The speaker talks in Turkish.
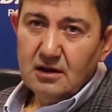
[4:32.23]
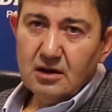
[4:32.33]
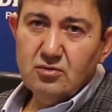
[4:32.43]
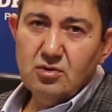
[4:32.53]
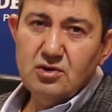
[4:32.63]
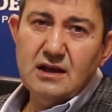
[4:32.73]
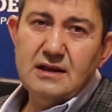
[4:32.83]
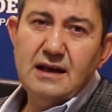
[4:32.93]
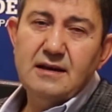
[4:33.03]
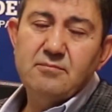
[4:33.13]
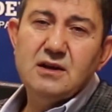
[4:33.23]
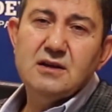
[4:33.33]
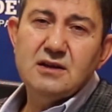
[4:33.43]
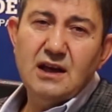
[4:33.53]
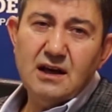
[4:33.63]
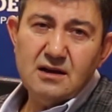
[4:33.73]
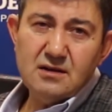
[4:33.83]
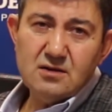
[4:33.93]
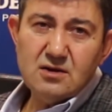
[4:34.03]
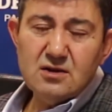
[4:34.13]
Yani Türkiye'de bir krize
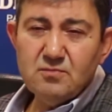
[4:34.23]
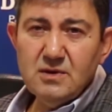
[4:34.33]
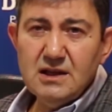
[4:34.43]
yakalanırsınız,